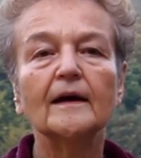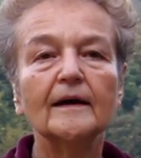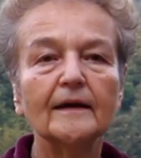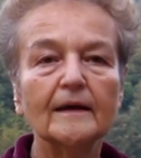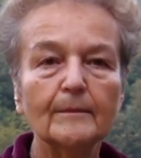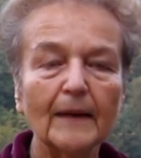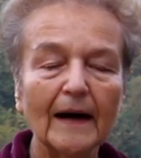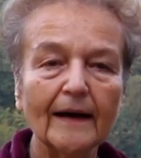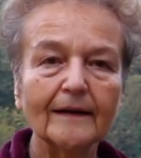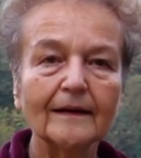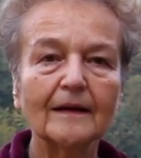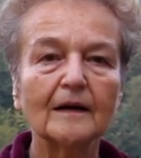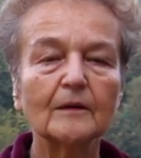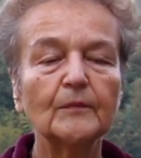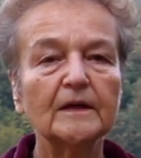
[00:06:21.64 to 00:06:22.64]
äh, im
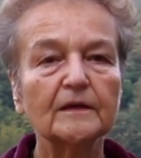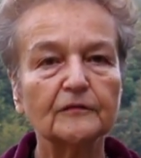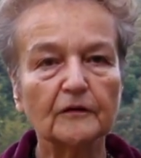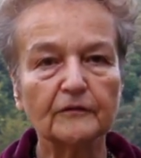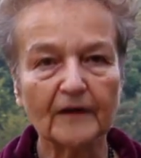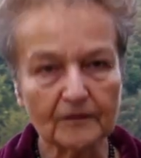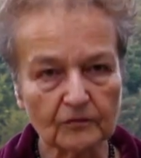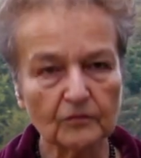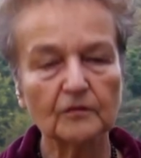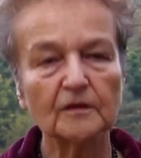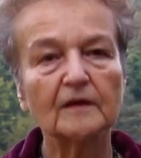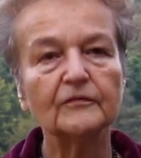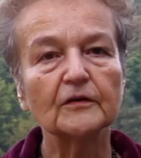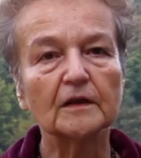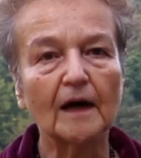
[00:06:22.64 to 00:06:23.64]
Einklang mit der Verfassung
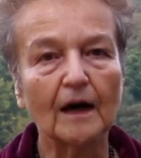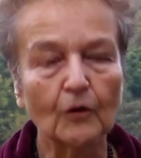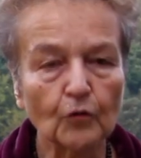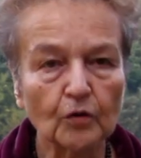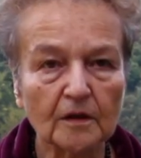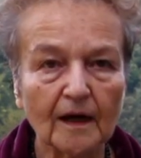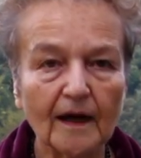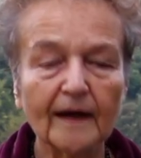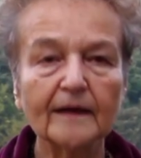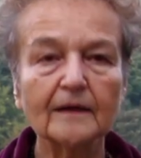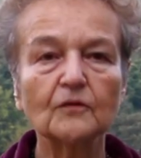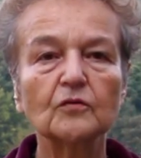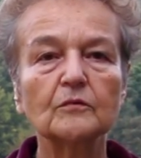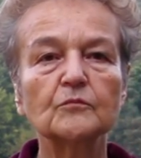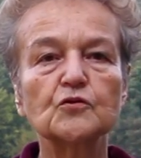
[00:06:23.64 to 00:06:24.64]
und da wird auch der
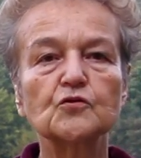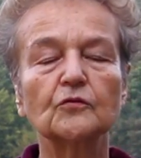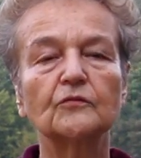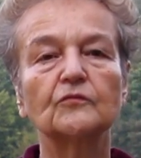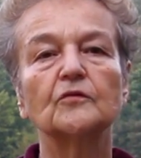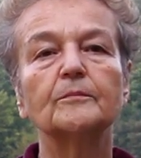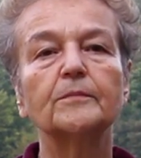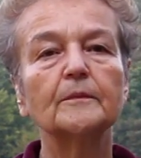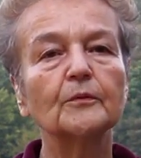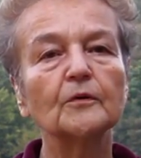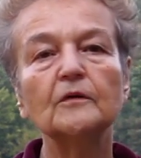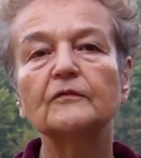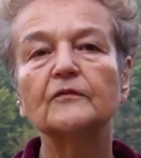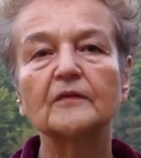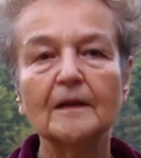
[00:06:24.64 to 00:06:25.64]
Eigentumsschutz
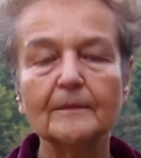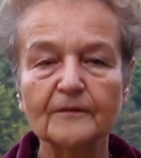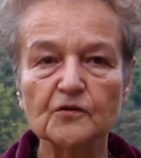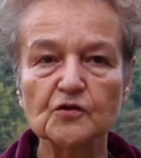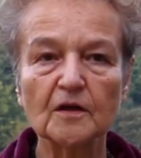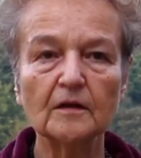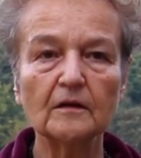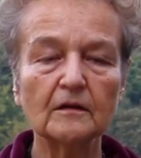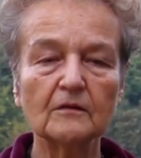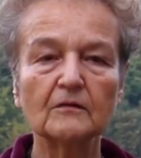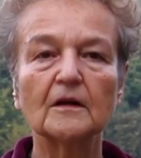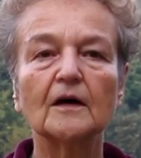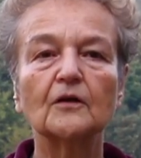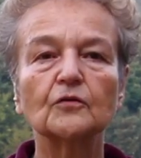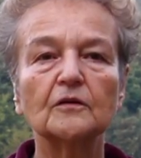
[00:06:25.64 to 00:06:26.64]
überprüft, selbstverständlich,
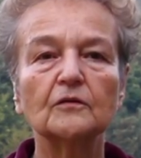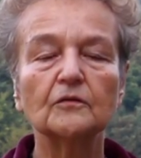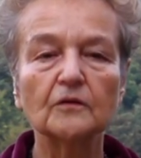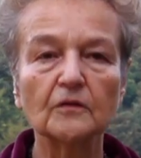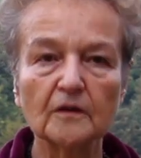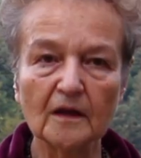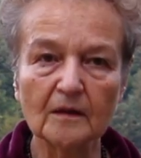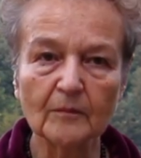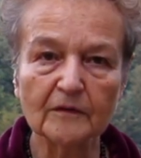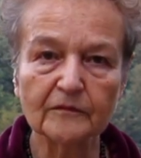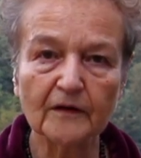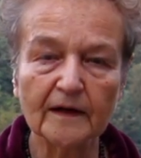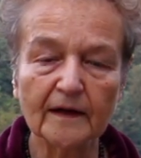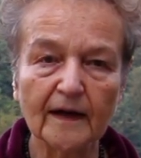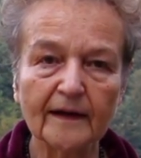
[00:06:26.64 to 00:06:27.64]
und auch die
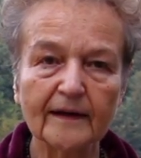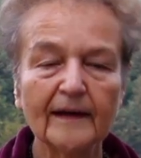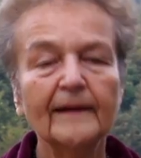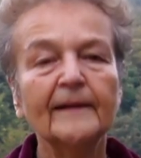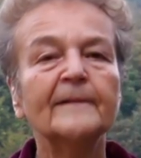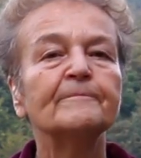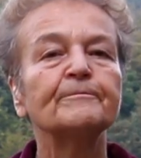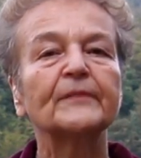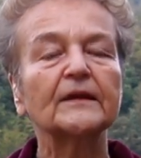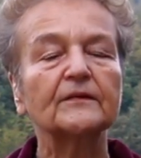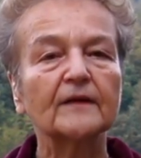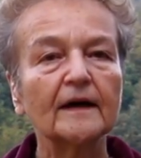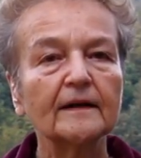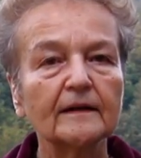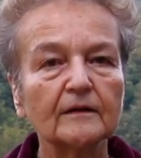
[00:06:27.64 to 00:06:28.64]
Unternehmerfreiheit.
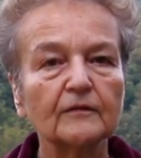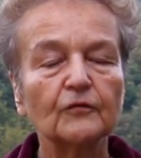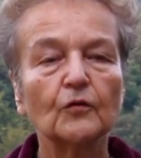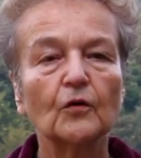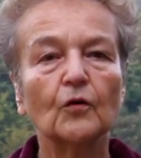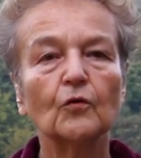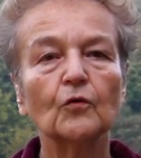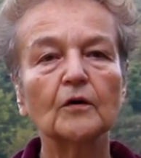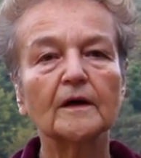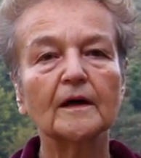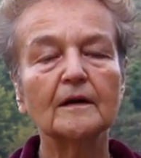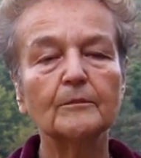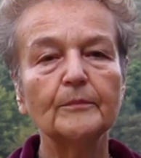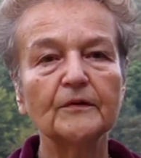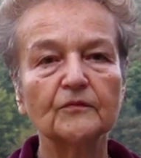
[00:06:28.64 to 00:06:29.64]
Das kann dann
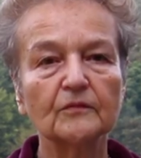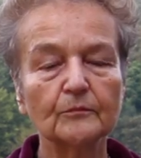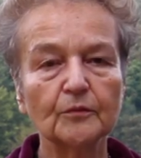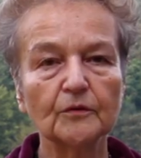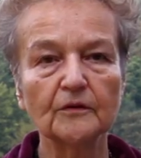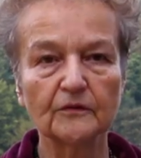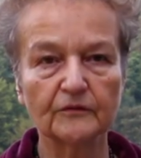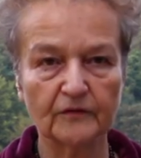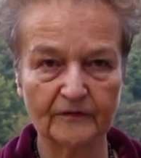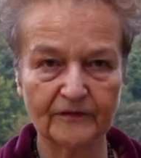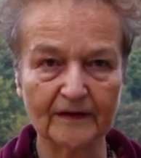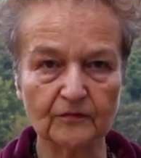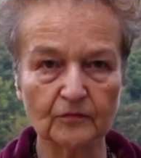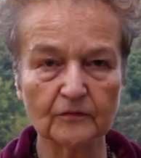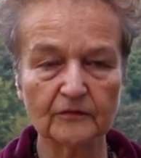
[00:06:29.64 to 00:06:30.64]
hochgehen bis zum
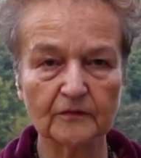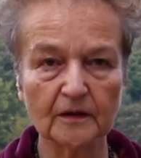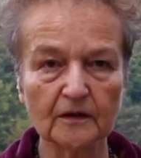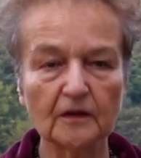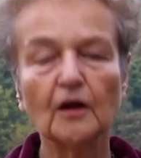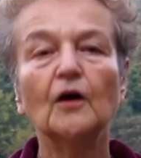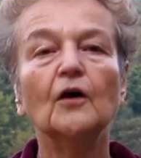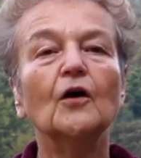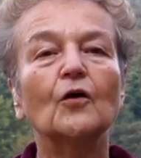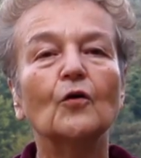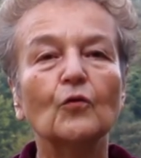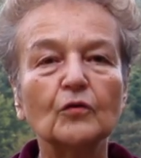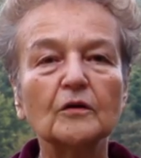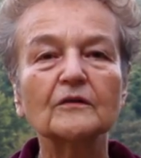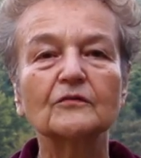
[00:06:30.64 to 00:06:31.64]
Bundesverfassungsgericht
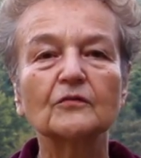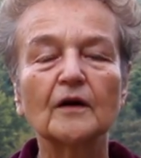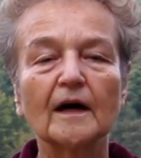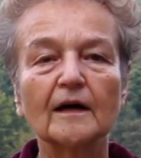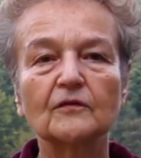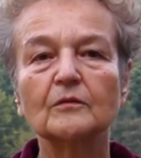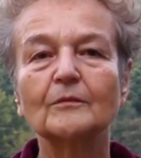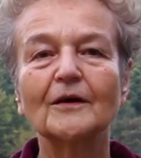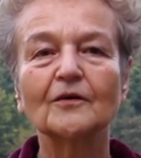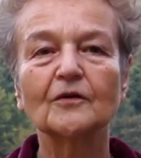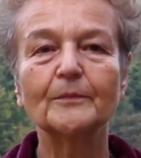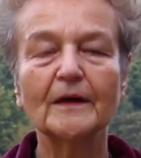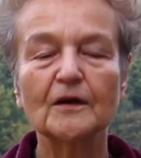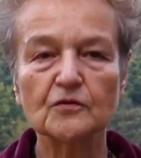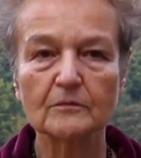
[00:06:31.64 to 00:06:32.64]
oder sogar zum
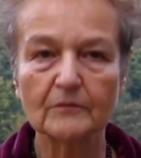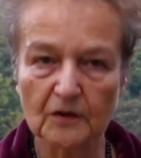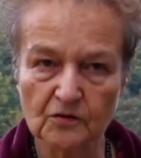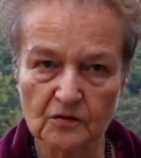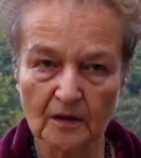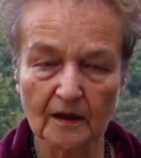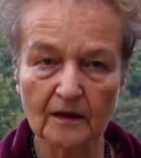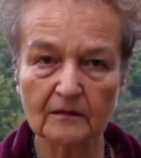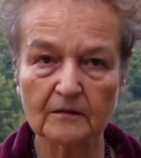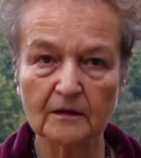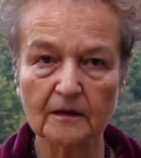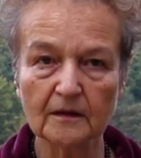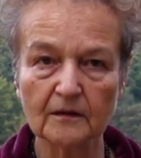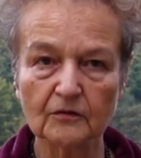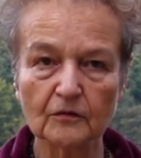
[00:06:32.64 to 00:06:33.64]
Europäischen
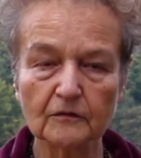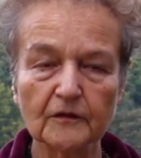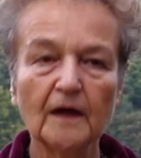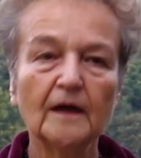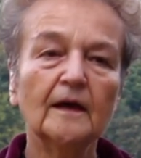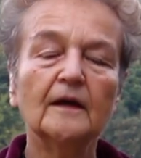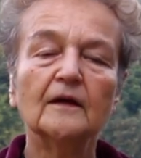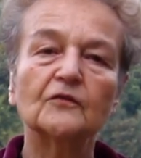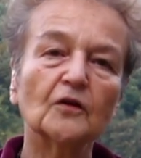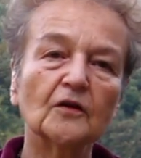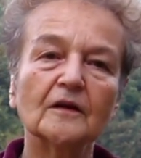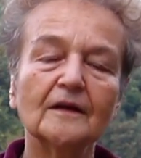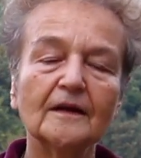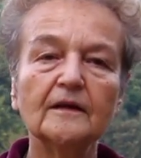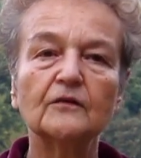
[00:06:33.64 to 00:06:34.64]
Menschenrechtsgerichtshof,
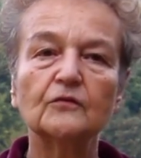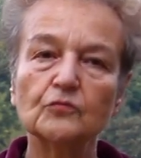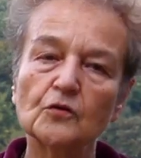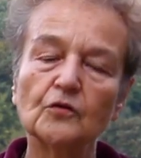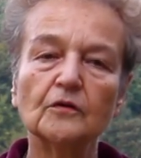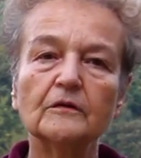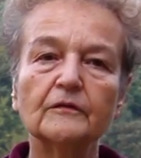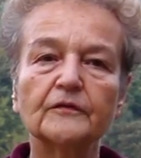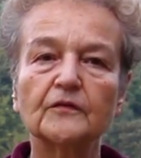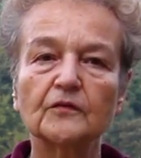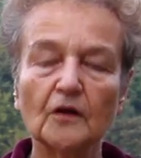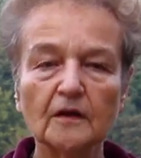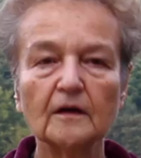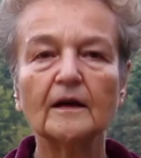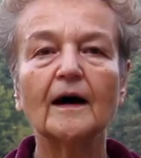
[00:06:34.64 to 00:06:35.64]
sondern in Zukunft
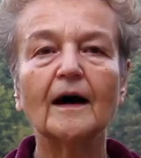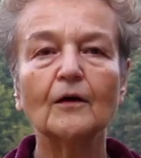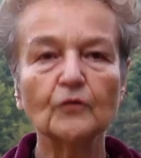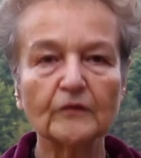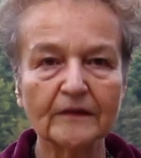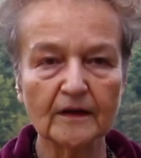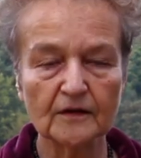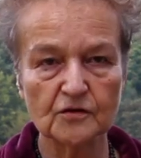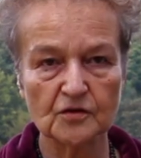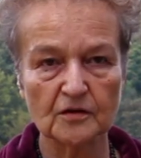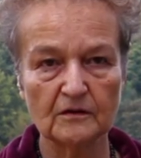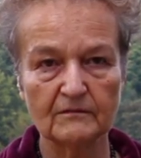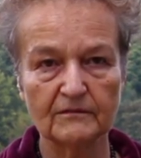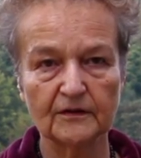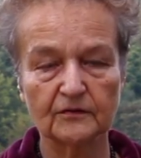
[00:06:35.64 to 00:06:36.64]
sollen ausländische
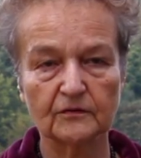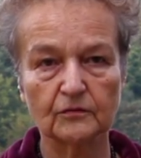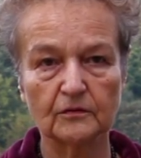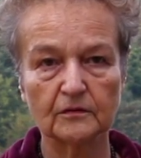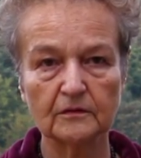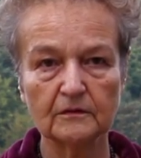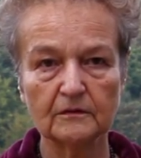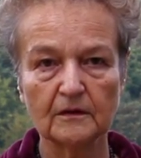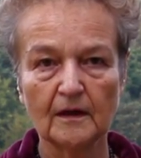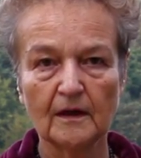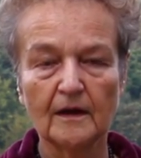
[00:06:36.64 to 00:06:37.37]
Investoren,